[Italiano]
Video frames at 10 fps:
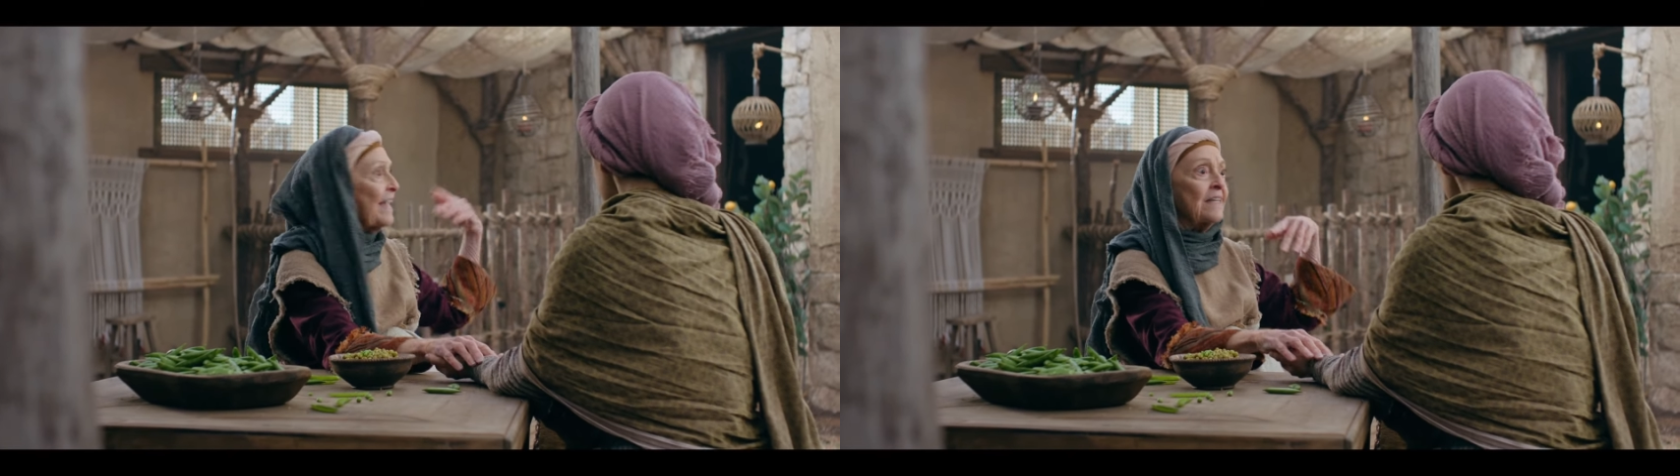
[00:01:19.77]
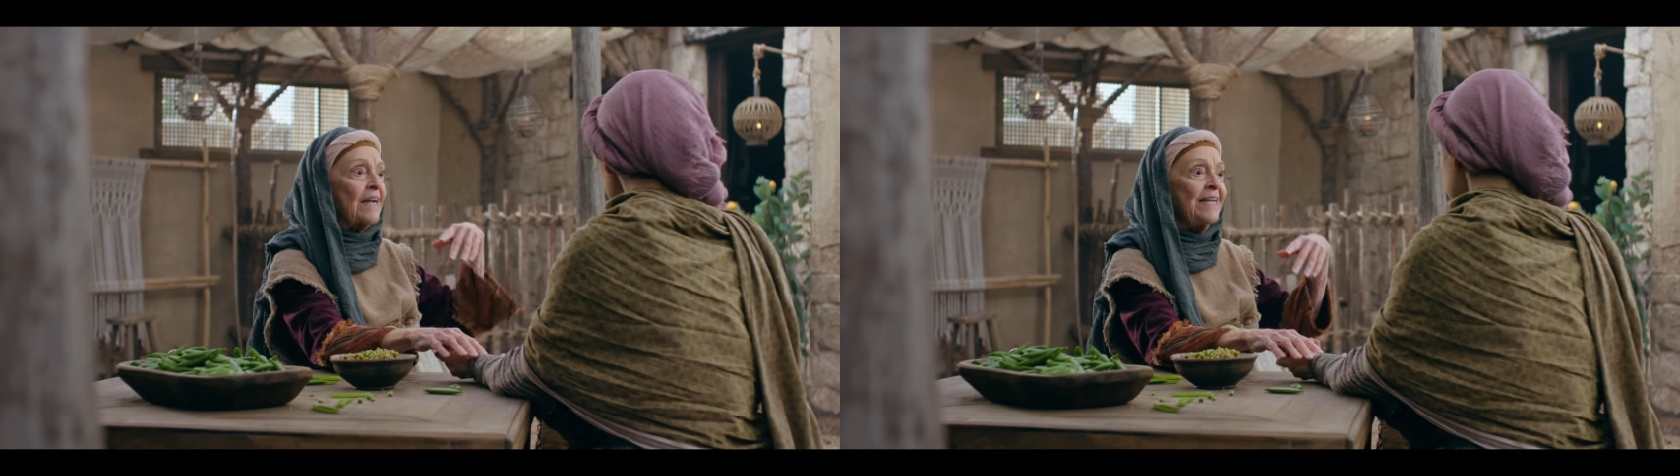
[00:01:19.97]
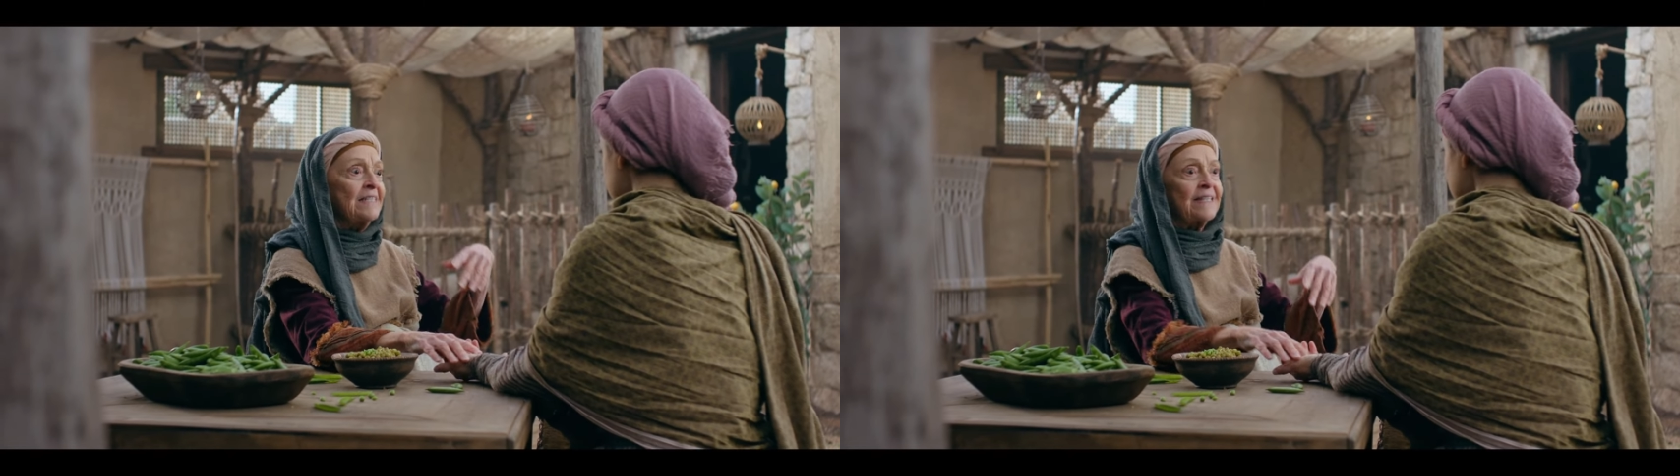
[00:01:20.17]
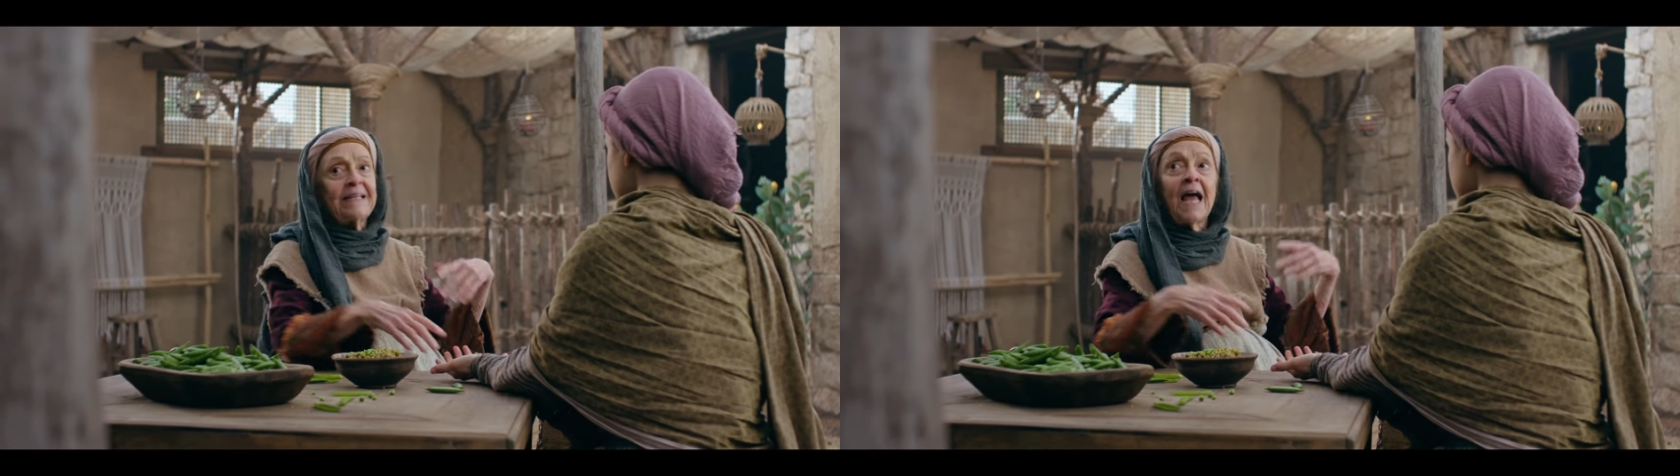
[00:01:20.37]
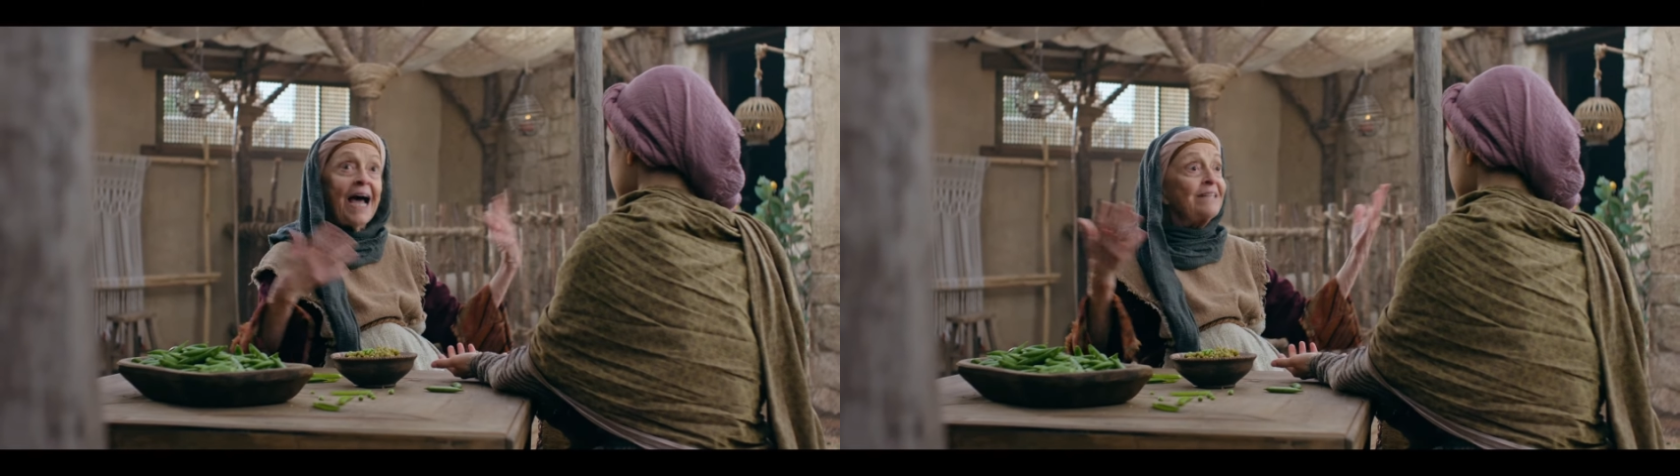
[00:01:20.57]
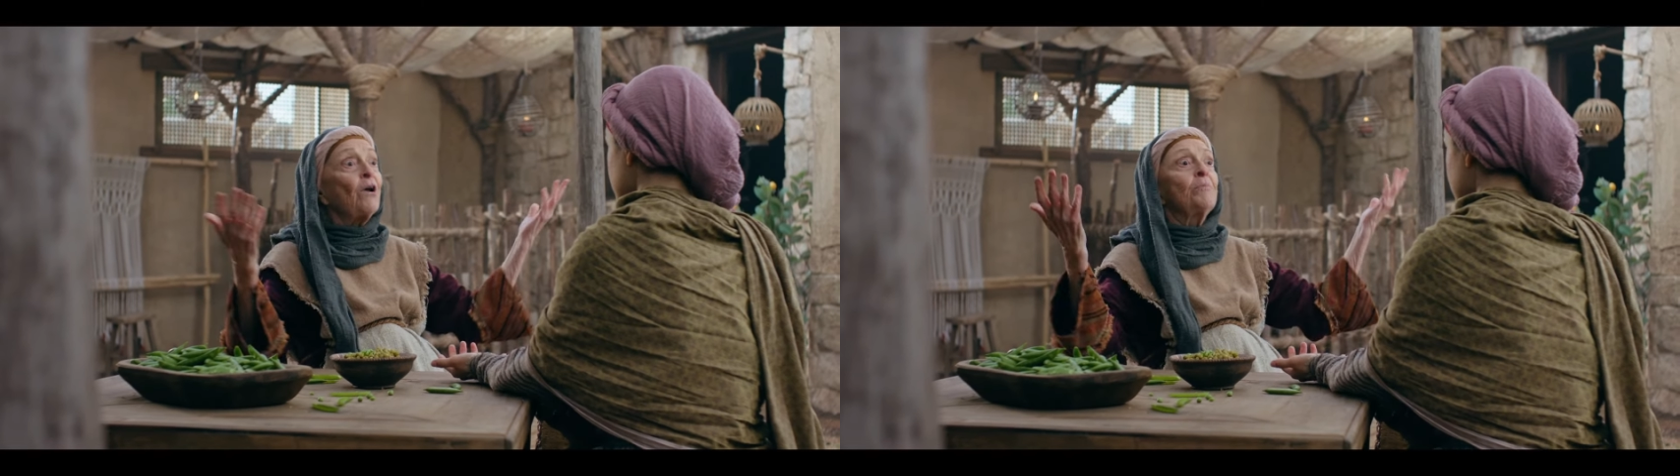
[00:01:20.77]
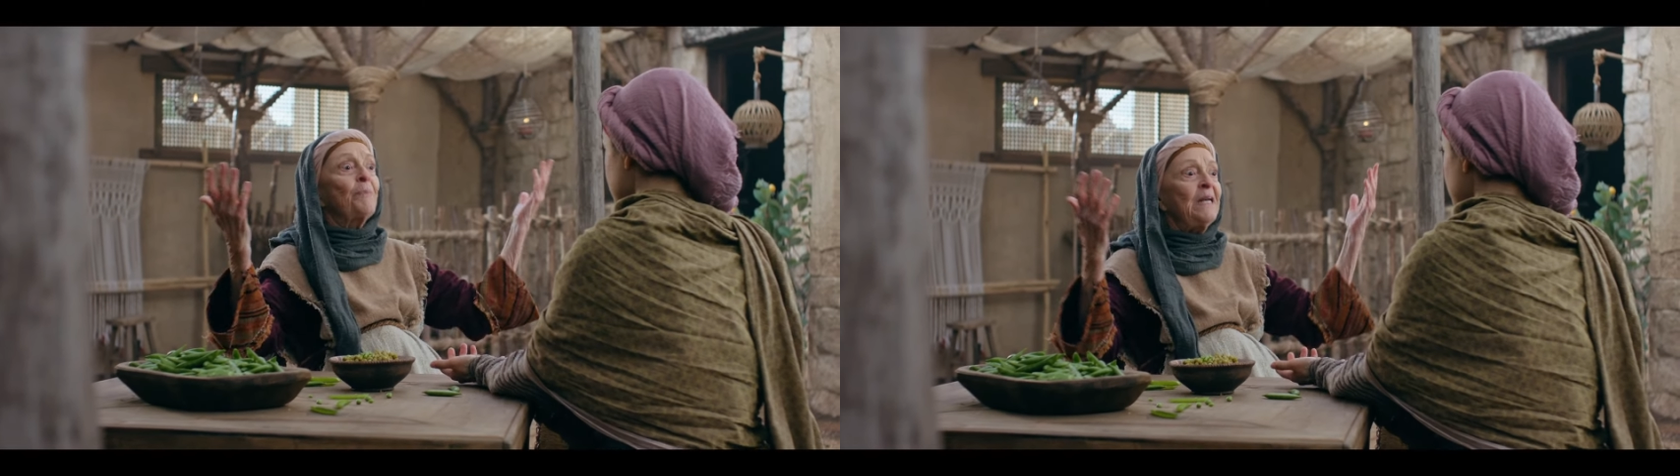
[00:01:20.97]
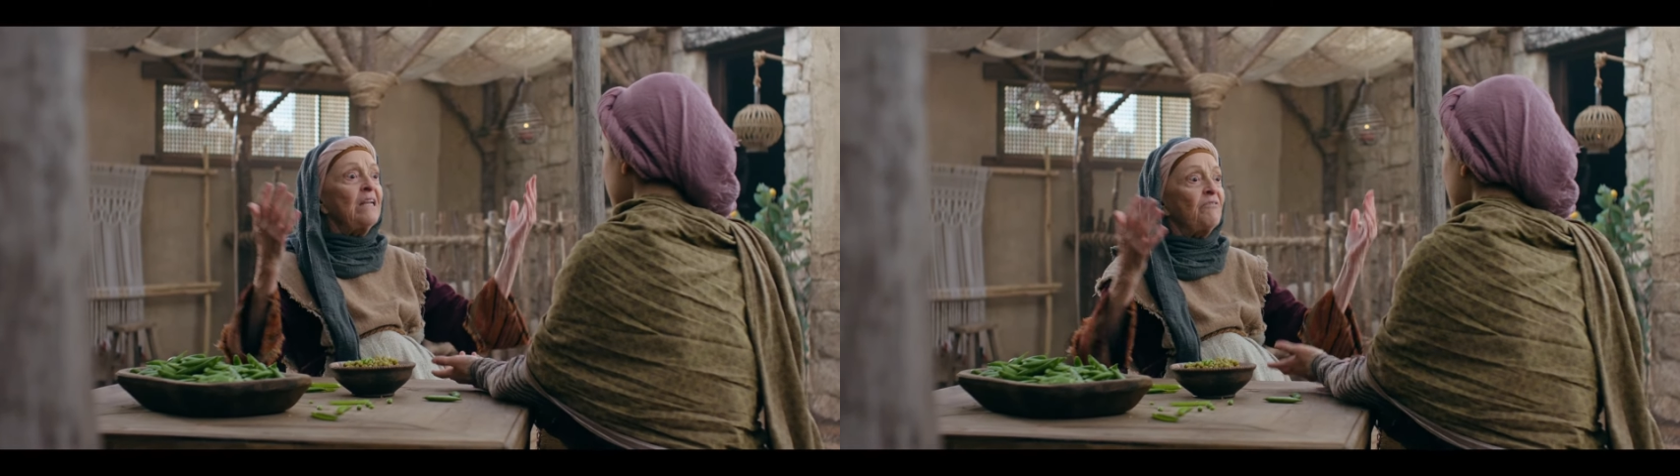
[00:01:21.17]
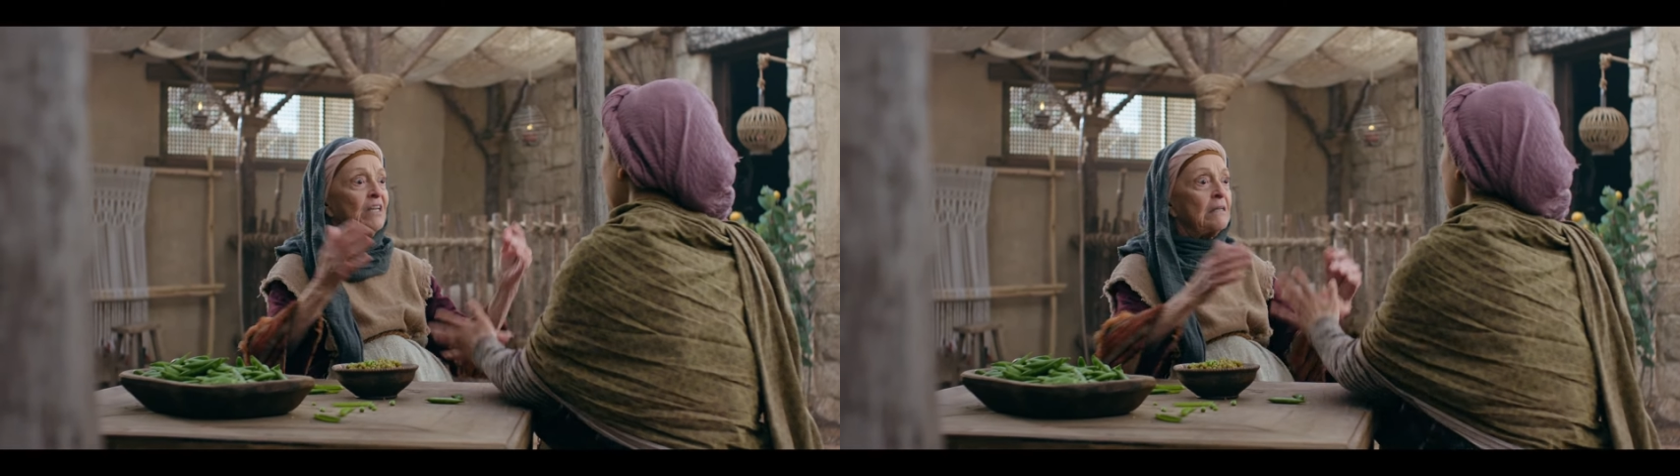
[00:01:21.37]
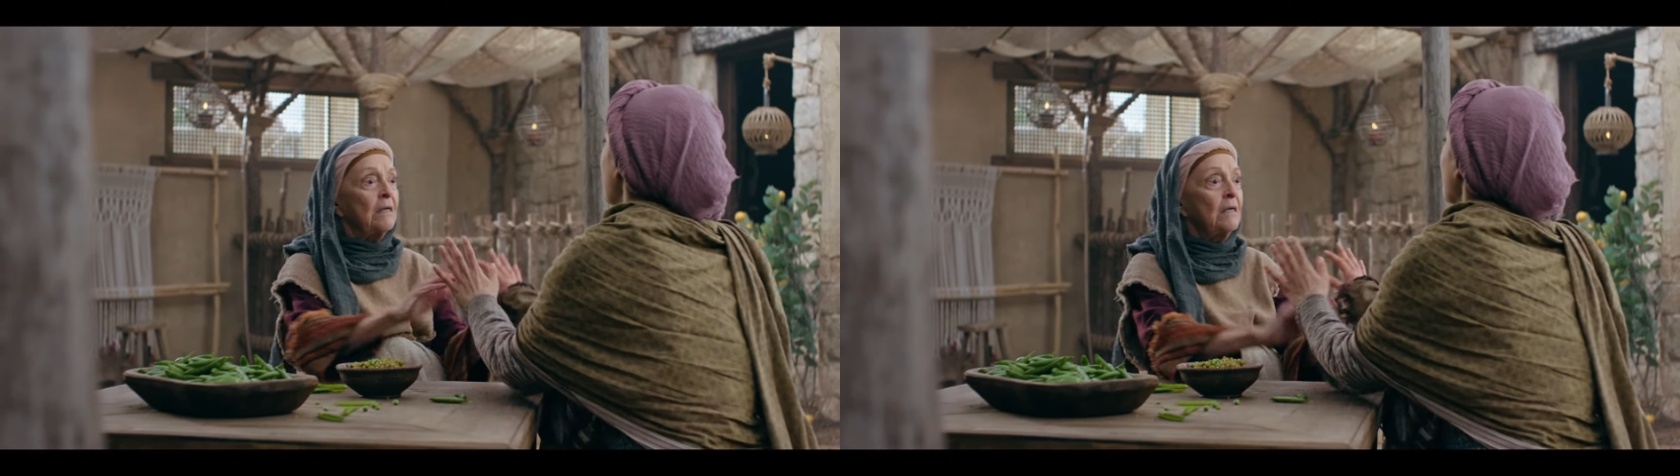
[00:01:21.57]
ma Zaccaria gli ha detto no, non ci
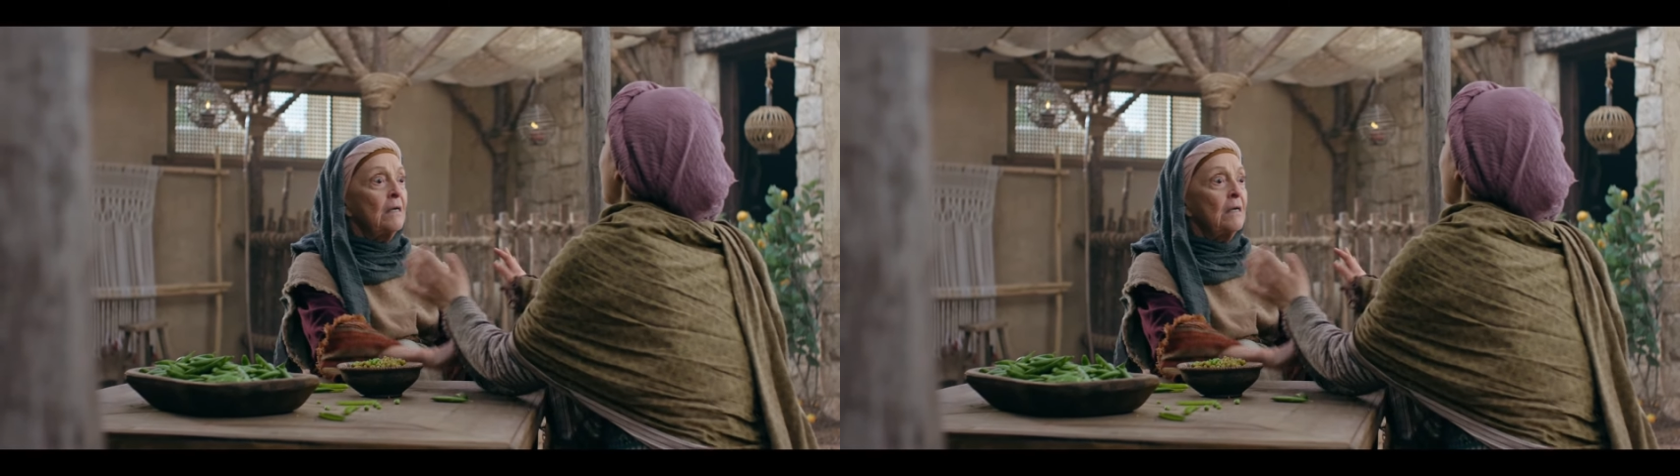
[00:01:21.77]
credo.